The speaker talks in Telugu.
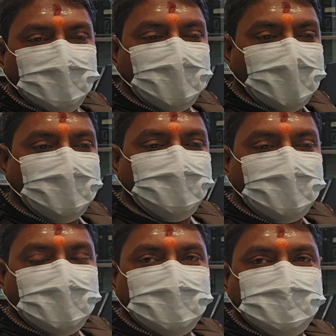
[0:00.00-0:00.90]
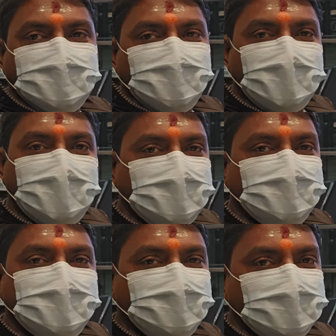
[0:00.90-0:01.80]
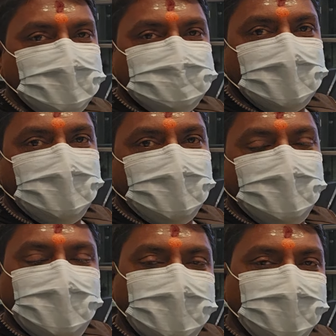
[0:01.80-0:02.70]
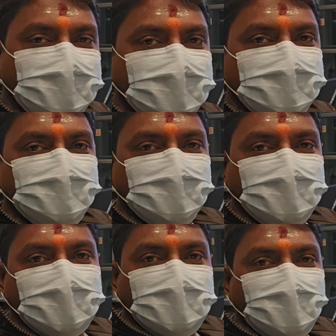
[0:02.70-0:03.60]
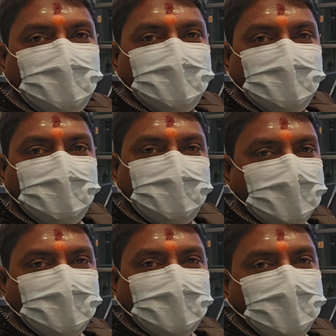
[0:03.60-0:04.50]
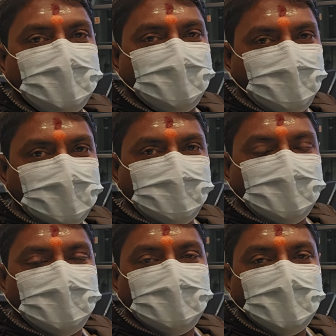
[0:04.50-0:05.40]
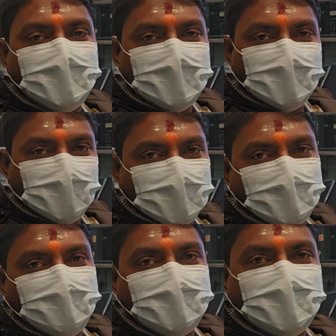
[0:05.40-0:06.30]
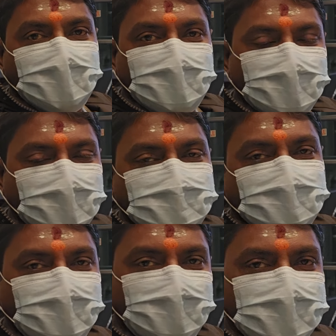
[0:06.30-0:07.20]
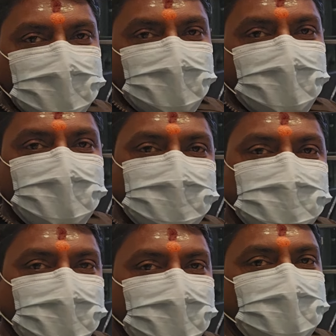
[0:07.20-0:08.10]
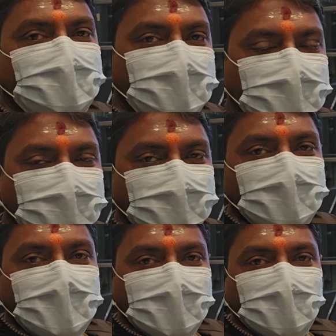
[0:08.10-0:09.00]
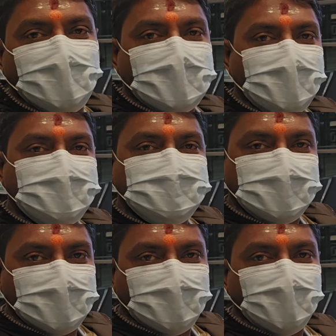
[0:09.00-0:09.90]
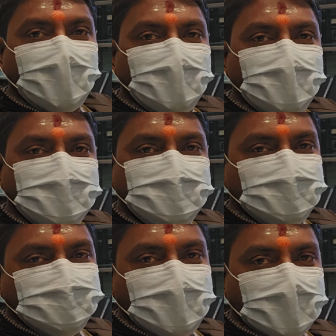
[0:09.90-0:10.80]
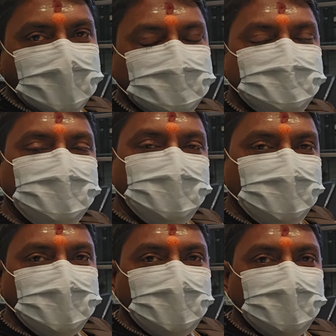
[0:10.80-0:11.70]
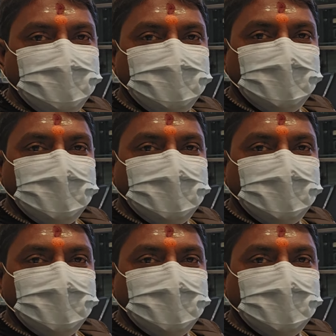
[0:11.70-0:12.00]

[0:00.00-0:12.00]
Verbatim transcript: బండిని బట్టి చిన్న బండి అయితే ఇద్దరు సరిపోతుంది పెద్ద బండి అయితే ముగ్గురైనా నో ప్రాబ్లం పడుకోవడానికి ఇబ్బంది ఉండదు ఒకళ్ళు వెనకాల పడుకోవచ్చు ఒకళ్ళు మధ్యలో పడుకోవచ్చు ఒకళ్ళు నా పక్క కో డ్రైవర్ సీట్లో కూడా పడుకోవచ్చు పుష్ బ్యాక్ చేసుకొని ఇబ్బంది లేదు